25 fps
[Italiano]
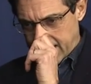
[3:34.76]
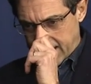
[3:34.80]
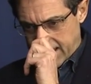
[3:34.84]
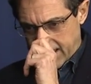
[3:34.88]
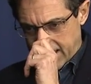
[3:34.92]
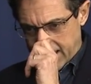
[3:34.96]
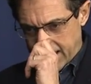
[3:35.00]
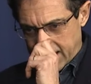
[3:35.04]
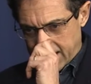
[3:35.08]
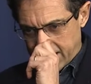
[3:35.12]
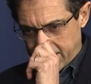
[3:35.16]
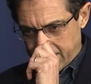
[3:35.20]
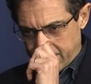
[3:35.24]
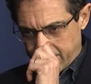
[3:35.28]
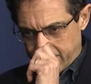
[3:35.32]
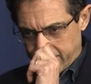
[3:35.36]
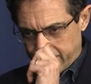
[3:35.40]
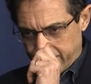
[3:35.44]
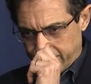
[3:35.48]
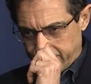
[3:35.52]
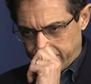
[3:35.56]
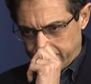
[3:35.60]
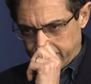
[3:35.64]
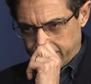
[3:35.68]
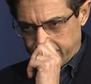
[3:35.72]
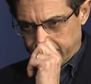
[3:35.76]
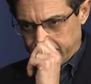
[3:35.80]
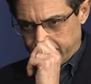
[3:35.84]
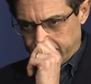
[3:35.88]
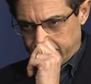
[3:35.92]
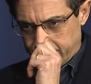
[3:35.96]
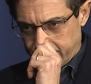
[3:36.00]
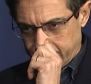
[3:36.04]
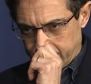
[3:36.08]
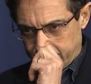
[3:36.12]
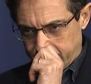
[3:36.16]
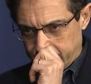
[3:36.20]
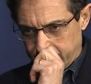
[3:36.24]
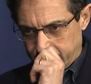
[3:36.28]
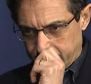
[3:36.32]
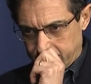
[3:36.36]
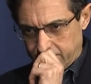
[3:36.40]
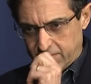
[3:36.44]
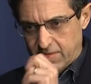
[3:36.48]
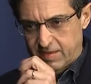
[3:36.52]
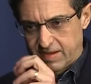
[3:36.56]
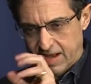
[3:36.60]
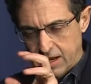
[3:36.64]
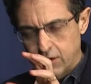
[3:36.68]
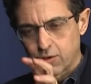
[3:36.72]
ehm,
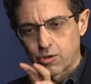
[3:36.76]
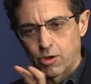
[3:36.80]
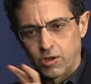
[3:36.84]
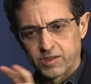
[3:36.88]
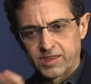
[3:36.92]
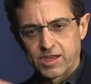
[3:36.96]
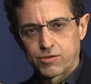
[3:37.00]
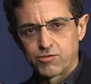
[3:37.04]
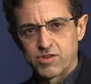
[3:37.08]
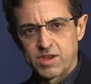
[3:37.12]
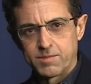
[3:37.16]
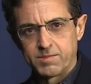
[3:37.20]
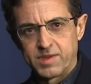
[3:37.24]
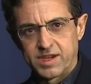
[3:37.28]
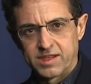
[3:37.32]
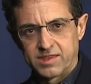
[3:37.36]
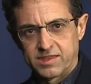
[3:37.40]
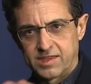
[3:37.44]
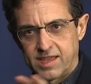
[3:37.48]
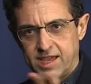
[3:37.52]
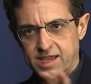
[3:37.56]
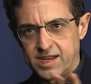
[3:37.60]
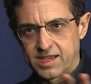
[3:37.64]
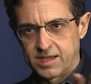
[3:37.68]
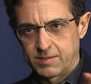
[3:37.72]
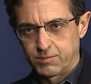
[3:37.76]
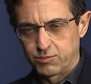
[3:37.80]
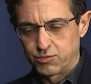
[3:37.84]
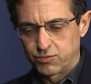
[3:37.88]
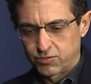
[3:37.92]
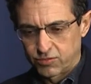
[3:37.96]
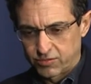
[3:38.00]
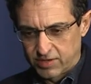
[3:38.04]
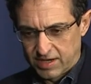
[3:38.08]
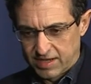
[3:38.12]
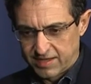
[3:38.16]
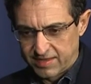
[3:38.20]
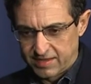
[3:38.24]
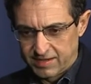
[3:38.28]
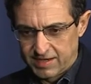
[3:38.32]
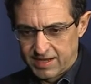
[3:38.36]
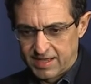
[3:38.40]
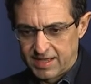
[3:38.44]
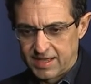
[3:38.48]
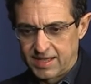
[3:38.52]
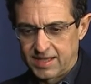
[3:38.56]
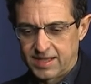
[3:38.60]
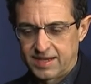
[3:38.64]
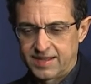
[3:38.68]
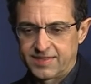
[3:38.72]
raccolta a cui appartiene appunto la,
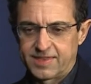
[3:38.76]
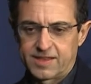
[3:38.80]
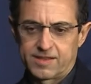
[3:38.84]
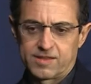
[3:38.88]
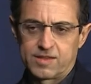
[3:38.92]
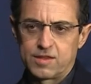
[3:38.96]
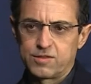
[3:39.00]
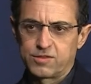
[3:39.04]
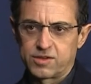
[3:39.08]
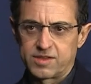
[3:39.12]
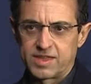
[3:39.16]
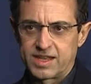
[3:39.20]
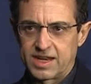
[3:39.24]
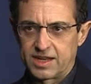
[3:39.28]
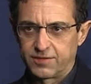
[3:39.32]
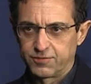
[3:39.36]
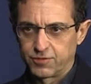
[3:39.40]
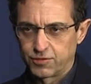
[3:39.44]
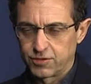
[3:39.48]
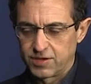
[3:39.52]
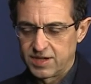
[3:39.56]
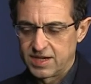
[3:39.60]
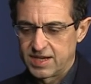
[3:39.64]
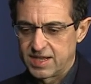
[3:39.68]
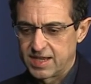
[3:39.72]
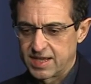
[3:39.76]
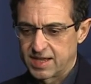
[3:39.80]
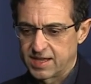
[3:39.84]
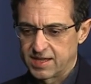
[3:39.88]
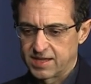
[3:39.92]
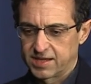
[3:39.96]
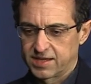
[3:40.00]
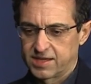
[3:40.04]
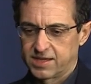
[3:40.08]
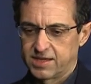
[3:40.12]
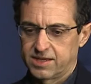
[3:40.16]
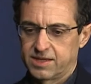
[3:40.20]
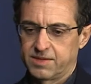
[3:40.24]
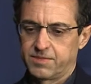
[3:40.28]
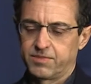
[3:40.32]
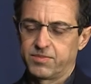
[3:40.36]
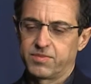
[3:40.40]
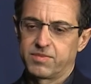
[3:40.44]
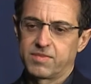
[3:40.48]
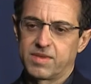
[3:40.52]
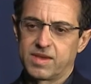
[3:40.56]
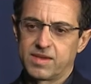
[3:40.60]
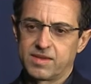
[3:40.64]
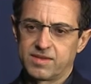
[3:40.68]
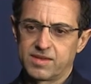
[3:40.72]
la, la trascrizione della follia che
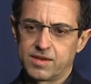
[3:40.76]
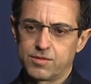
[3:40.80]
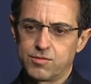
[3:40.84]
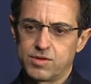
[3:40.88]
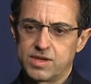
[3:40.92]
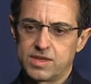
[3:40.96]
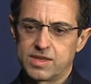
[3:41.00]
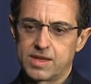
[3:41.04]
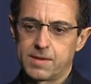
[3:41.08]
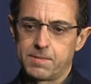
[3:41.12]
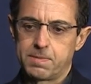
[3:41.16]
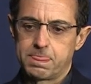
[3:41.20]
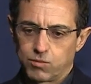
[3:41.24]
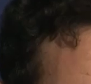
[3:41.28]
è eseguita.